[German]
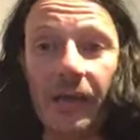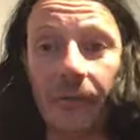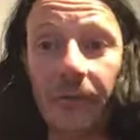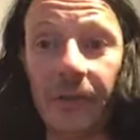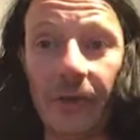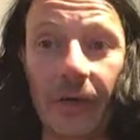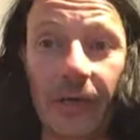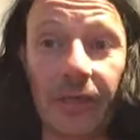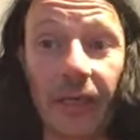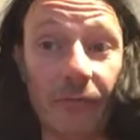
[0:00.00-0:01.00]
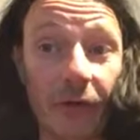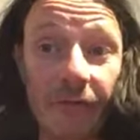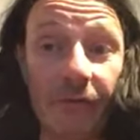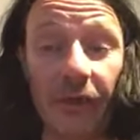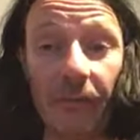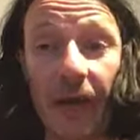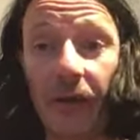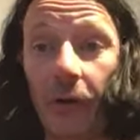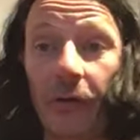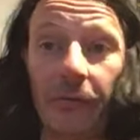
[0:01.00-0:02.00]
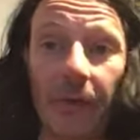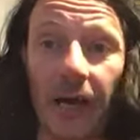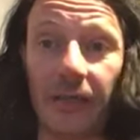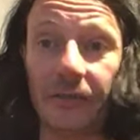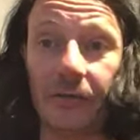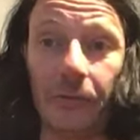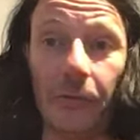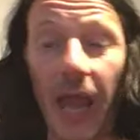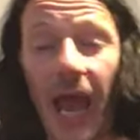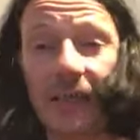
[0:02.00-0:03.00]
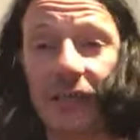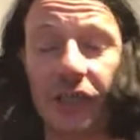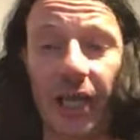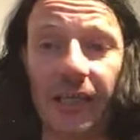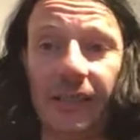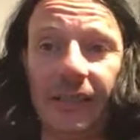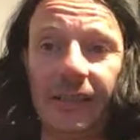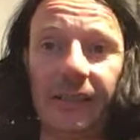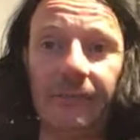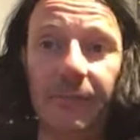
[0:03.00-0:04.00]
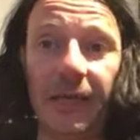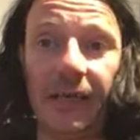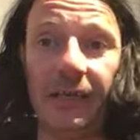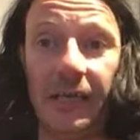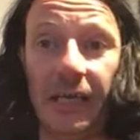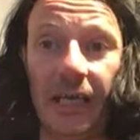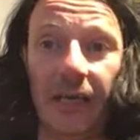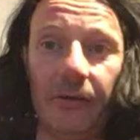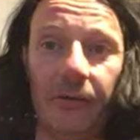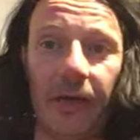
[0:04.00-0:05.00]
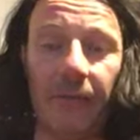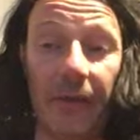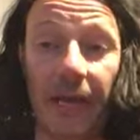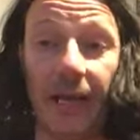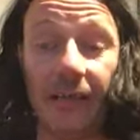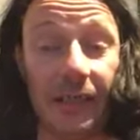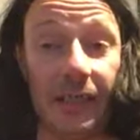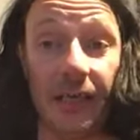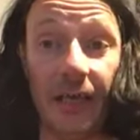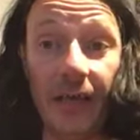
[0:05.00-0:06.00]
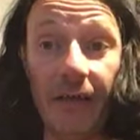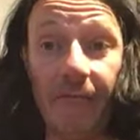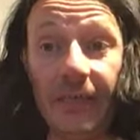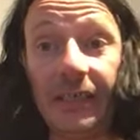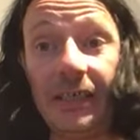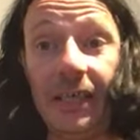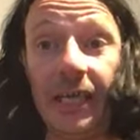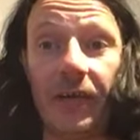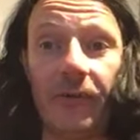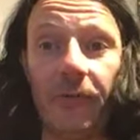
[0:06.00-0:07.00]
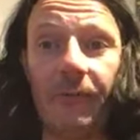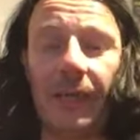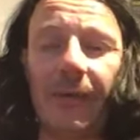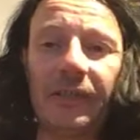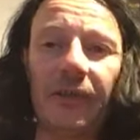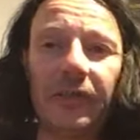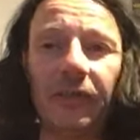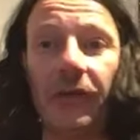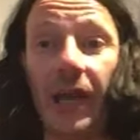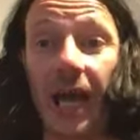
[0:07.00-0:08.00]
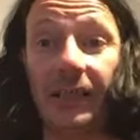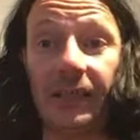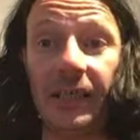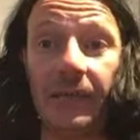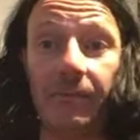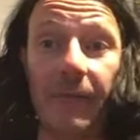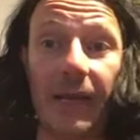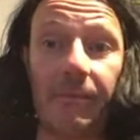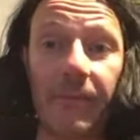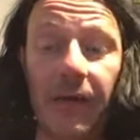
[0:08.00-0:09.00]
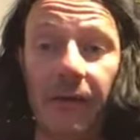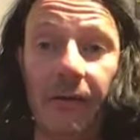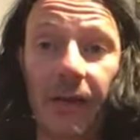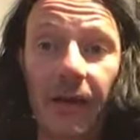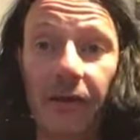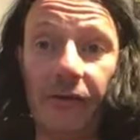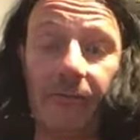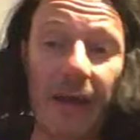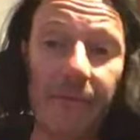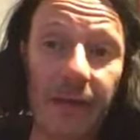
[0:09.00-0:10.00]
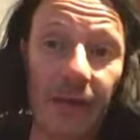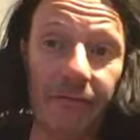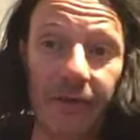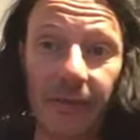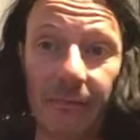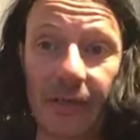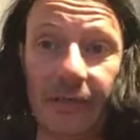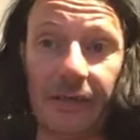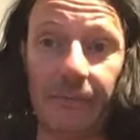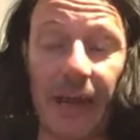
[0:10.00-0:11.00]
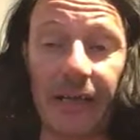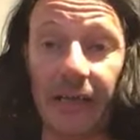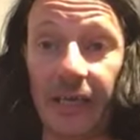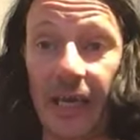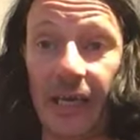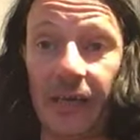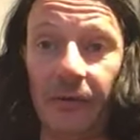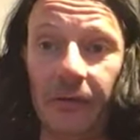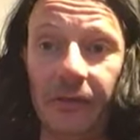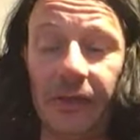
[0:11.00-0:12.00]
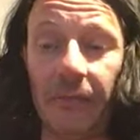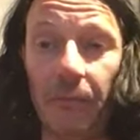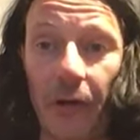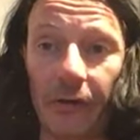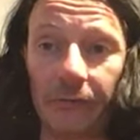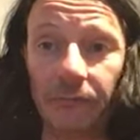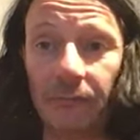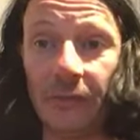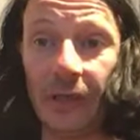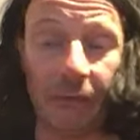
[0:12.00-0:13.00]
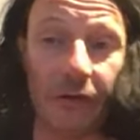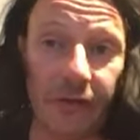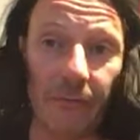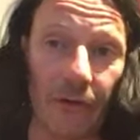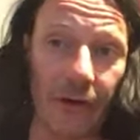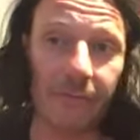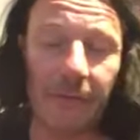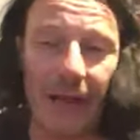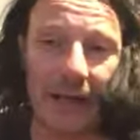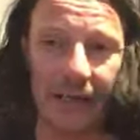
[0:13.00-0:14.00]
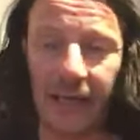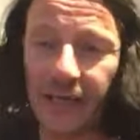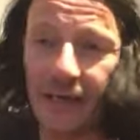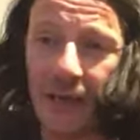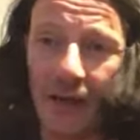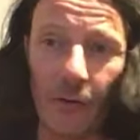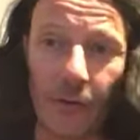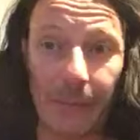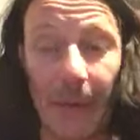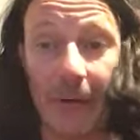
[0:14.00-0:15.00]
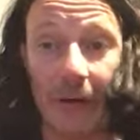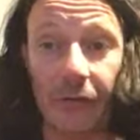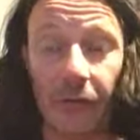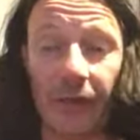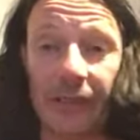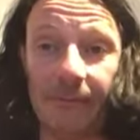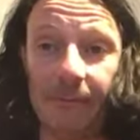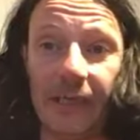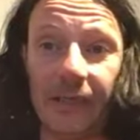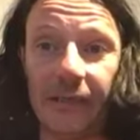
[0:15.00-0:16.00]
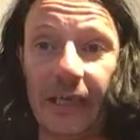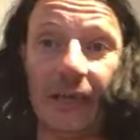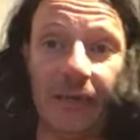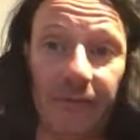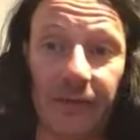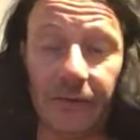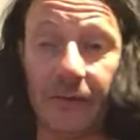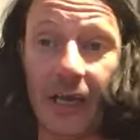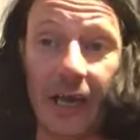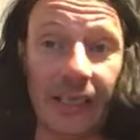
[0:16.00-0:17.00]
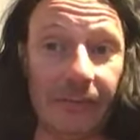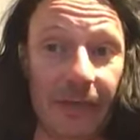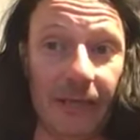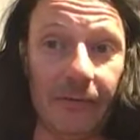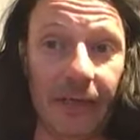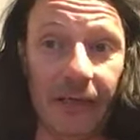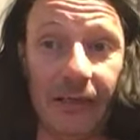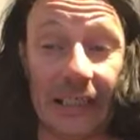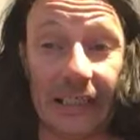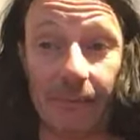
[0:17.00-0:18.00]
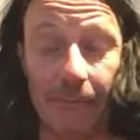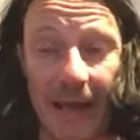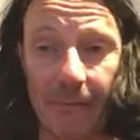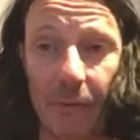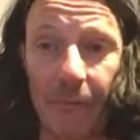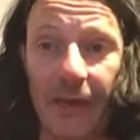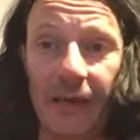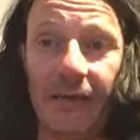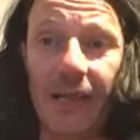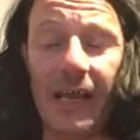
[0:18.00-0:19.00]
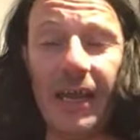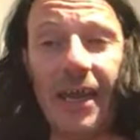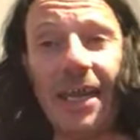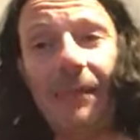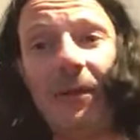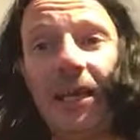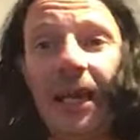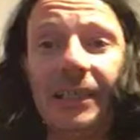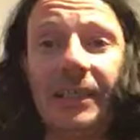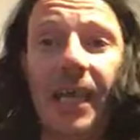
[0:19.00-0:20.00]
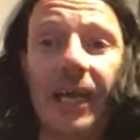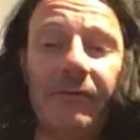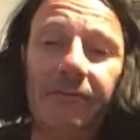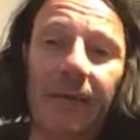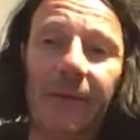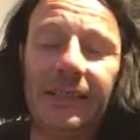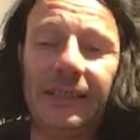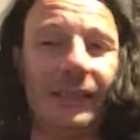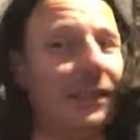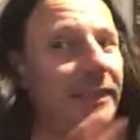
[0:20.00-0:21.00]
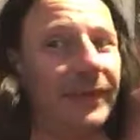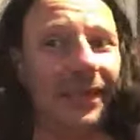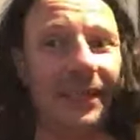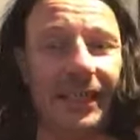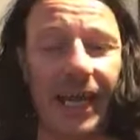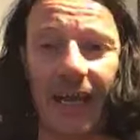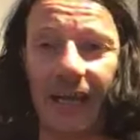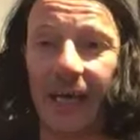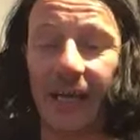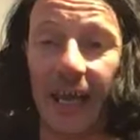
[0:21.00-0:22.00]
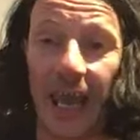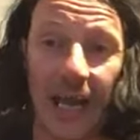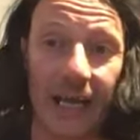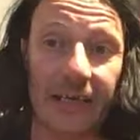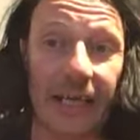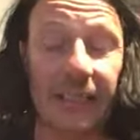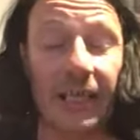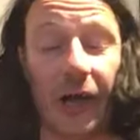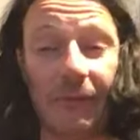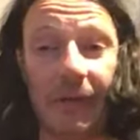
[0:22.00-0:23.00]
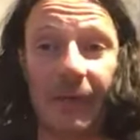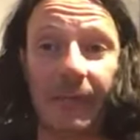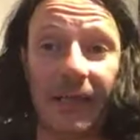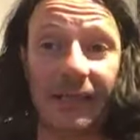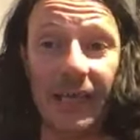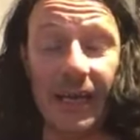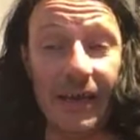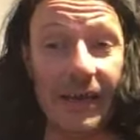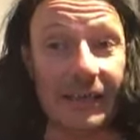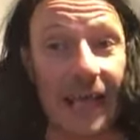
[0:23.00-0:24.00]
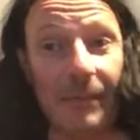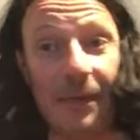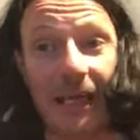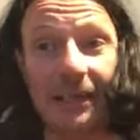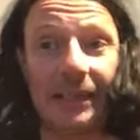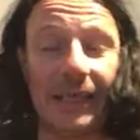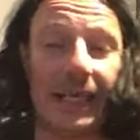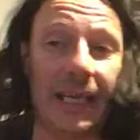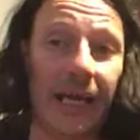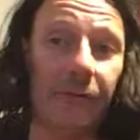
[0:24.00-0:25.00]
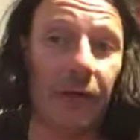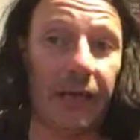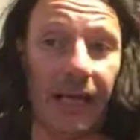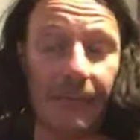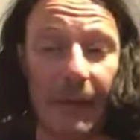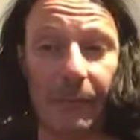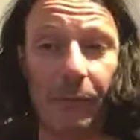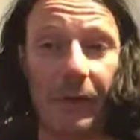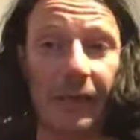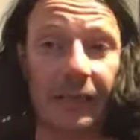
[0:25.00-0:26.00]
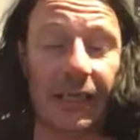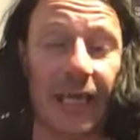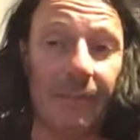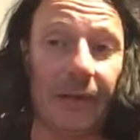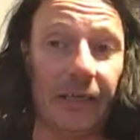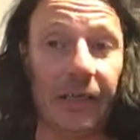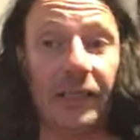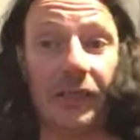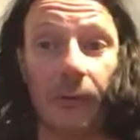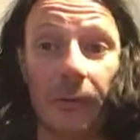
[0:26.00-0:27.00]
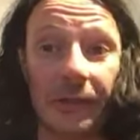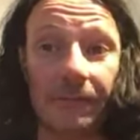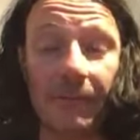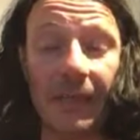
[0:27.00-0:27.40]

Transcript: ich grüße euch. Ich wollte ein Video machen heute mal zu Last Chance, Big Deal oder Mega Deal. Mir ist die Idee gekommen, damals 1989, Batman, Batman der Film mit Michael Keaton und Tim Burton. Von Tim Burton mit Michael Keaton oder Batman Returns mit Danny DeVito als Pinguin, das Batmobil. Ich habe mich die ganzen Jahre, damals 20 Jahre lang geärgert, keins gekauft hat damals. Es gab die ganze Zeit keine nur kleine Batmobile, das gegeben, keine richtig großen.